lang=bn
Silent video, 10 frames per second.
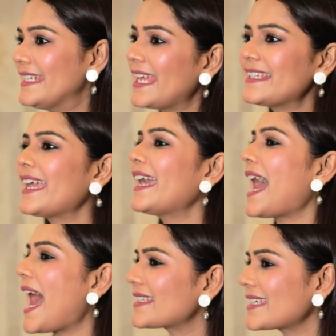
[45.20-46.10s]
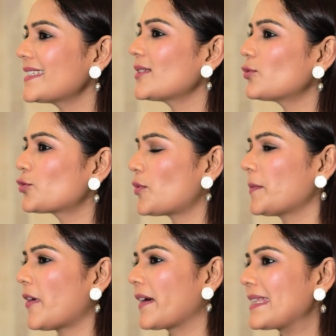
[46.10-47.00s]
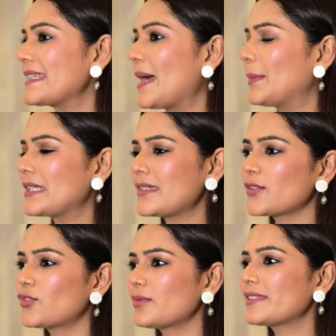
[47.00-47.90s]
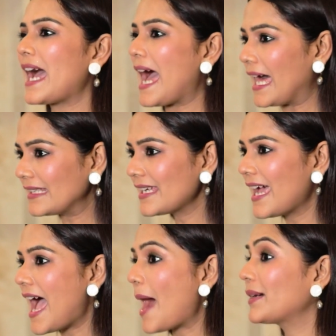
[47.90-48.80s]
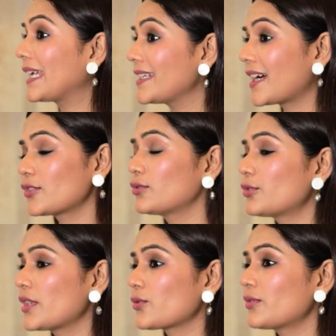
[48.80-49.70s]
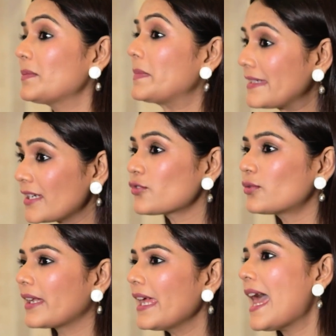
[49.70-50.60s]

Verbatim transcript: সেই জায়গায় আজকে যেহেতু সময় পাওয়া গেছে আমি চেষ্টা করব যে আজ আমার কেনাকাটাগুলো শেষ করতে বিশেষ করে